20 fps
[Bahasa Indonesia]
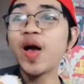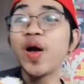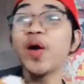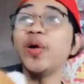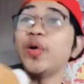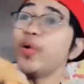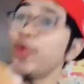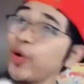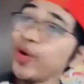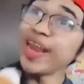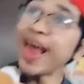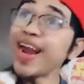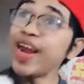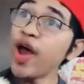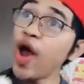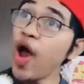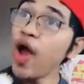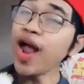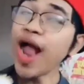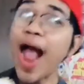Udah
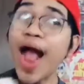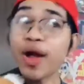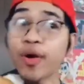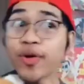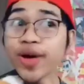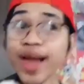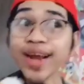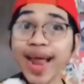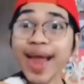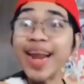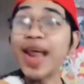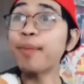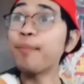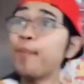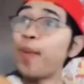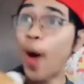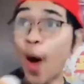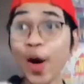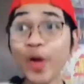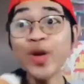dong, aku kan anak
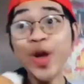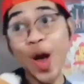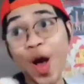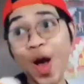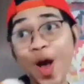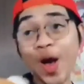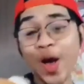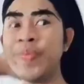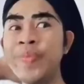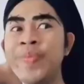bodoh.